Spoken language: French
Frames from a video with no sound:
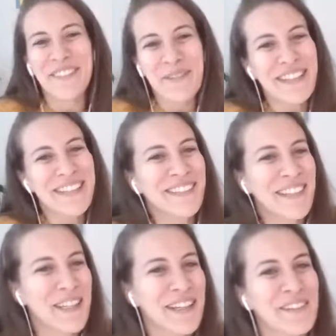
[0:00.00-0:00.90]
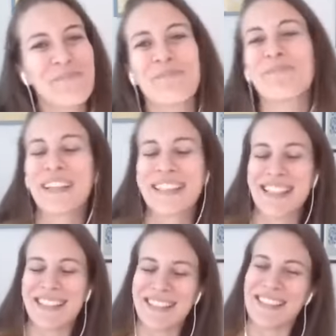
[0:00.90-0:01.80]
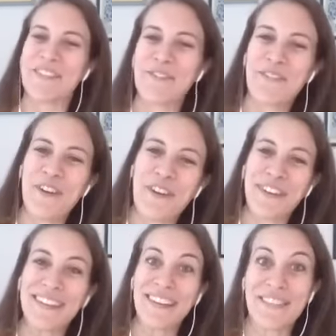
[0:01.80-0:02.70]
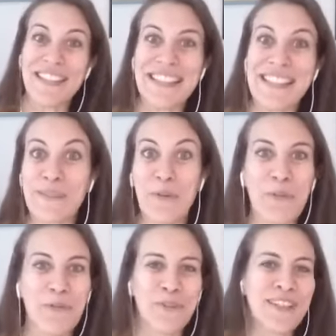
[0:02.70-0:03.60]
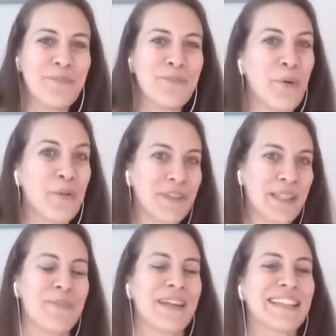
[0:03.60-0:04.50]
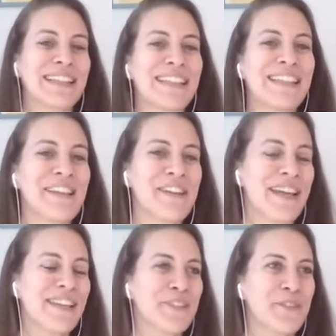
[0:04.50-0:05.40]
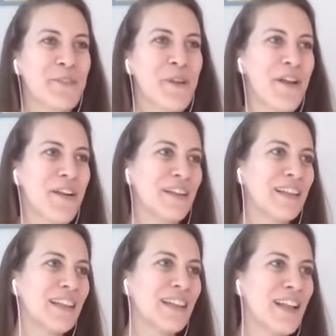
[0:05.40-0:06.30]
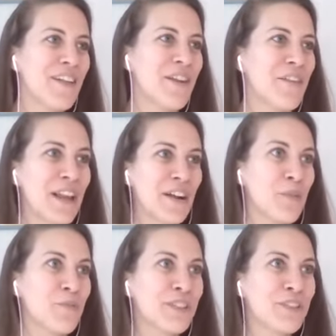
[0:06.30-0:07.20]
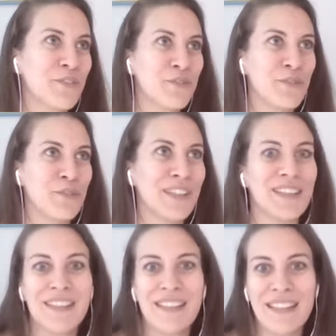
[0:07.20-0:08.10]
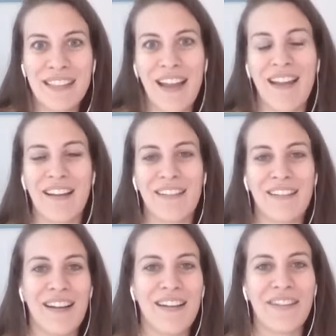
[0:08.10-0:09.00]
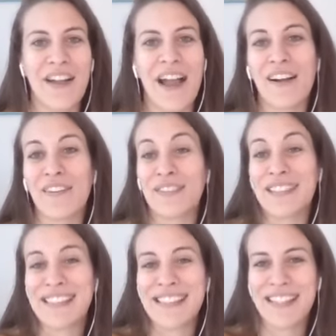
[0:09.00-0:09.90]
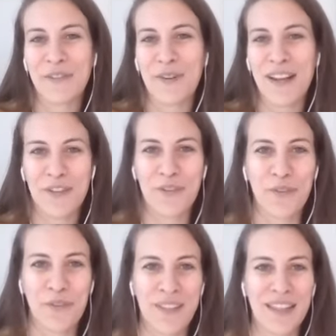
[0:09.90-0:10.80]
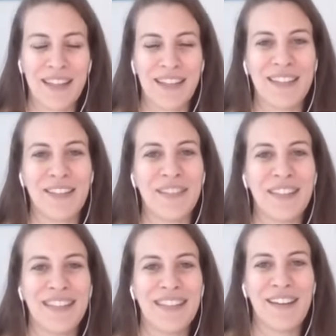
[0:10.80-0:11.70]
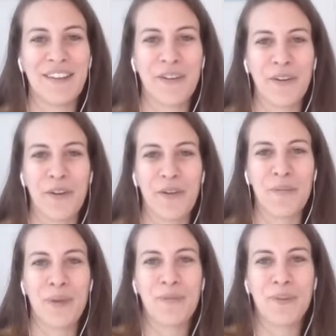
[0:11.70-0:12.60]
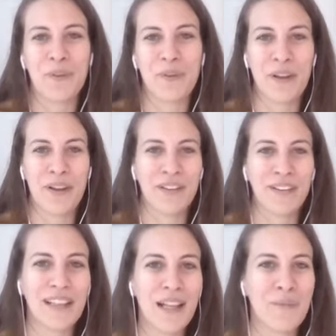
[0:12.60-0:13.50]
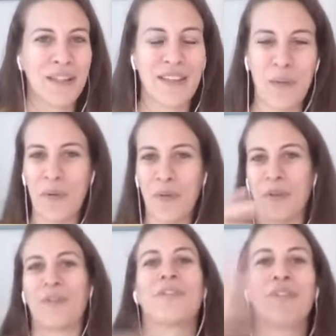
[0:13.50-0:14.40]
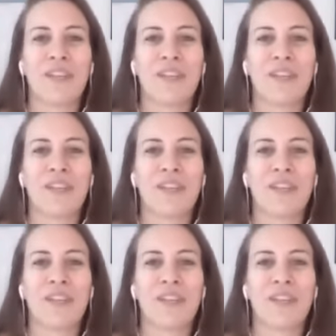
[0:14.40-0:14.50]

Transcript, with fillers: coup, comment est-ce que tu as pris cette décision euh, d'investissement Tu dis, banco, c'est parti. Est-ce que, euh, enfin voilà, comment est-ce que tu t'es décidé à, investir de l'argent dans cette activité alors même que bah, tu n'avais pas encore